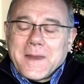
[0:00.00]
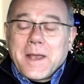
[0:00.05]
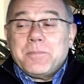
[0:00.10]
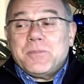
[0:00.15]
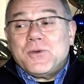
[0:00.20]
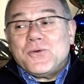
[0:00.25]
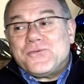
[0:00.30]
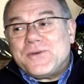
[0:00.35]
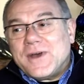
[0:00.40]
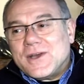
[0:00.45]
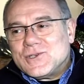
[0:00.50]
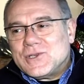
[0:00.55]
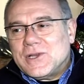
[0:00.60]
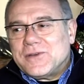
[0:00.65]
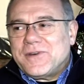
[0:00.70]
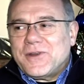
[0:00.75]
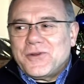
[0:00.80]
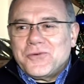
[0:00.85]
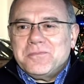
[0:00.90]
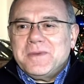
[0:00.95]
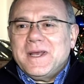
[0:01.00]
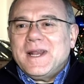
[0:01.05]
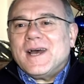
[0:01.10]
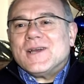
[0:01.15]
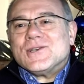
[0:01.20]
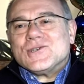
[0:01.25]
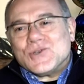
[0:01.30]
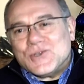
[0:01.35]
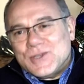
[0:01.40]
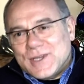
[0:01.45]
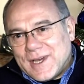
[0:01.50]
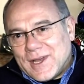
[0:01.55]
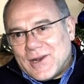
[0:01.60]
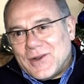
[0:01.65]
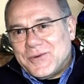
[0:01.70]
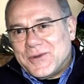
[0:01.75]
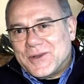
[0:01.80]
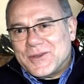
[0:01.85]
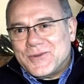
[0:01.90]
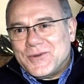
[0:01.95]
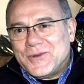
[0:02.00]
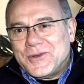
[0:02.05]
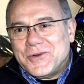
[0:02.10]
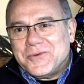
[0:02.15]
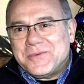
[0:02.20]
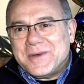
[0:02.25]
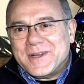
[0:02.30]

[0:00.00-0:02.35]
È più facile fare un bilancio di Carlo Verdone come